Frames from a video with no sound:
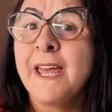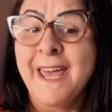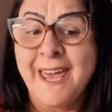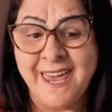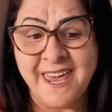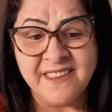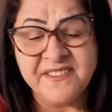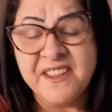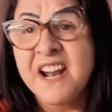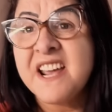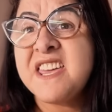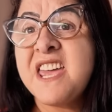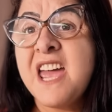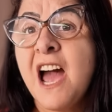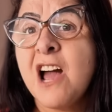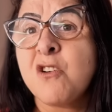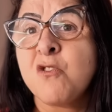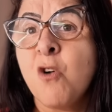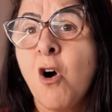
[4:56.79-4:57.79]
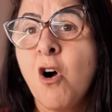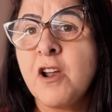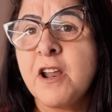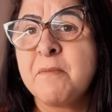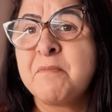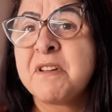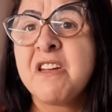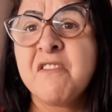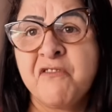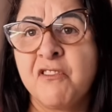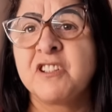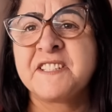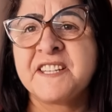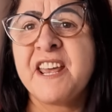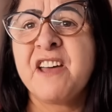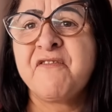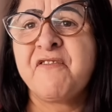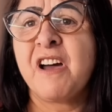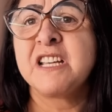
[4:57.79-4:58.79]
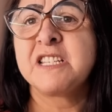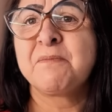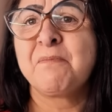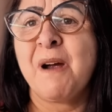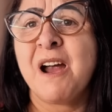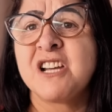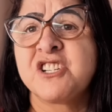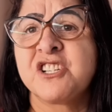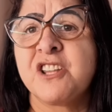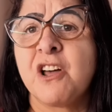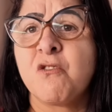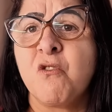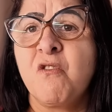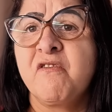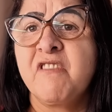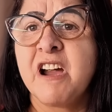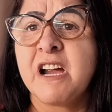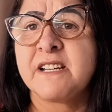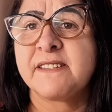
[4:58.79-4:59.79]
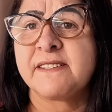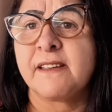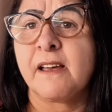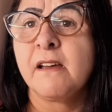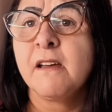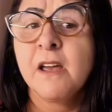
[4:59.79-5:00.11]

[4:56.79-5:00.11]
Entra aqui agora, porque você faz parte da conversa.